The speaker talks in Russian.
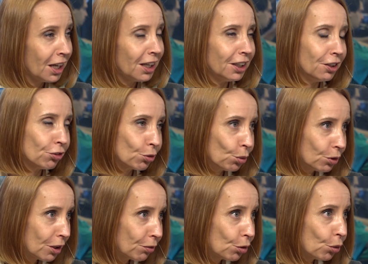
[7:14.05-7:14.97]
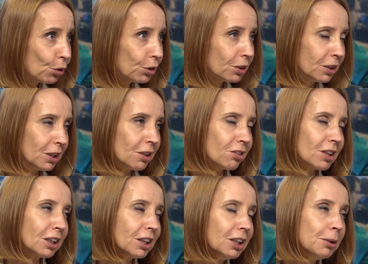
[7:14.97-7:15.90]
И из года в год есть
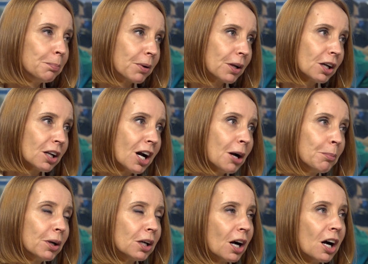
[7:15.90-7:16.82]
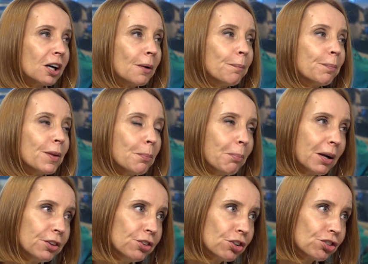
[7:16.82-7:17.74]
такие программы, как
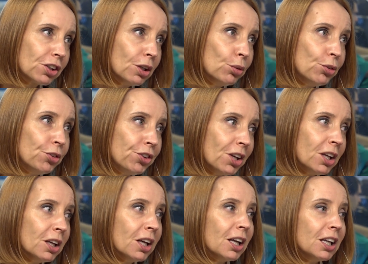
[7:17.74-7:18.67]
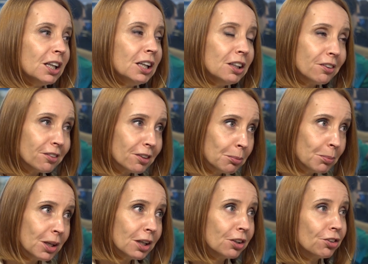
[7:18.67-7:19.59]
поддержка людей или
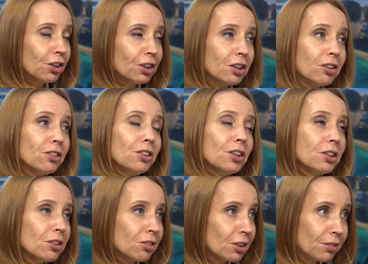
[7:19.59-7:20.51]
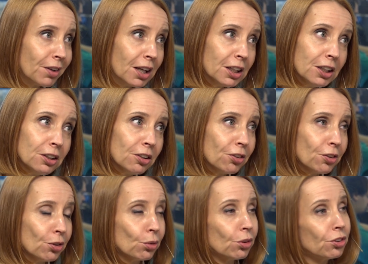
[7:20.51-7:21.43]
семей, где есть дети с
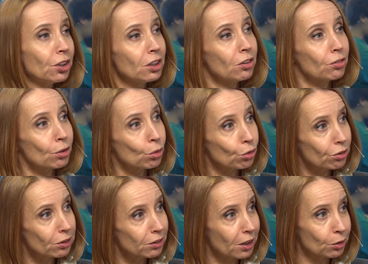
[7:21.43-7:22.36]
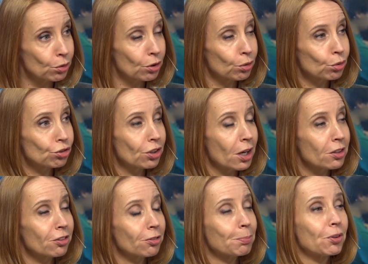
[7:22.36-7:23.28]
инвалидностью, где есть взрослые, которые
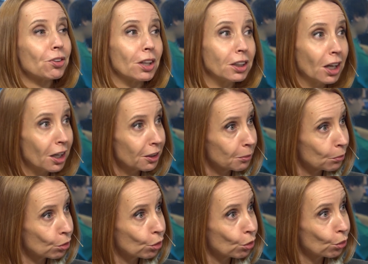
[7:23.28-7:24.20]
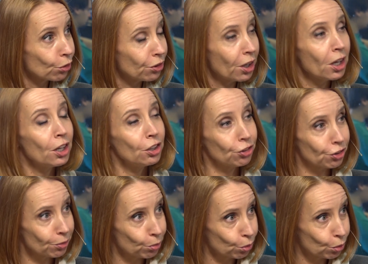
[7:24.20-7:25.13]
нуждаются в постоянном уходе и
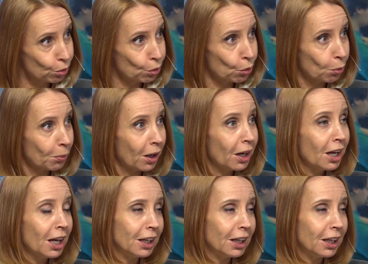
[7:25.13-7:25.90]
живут дома.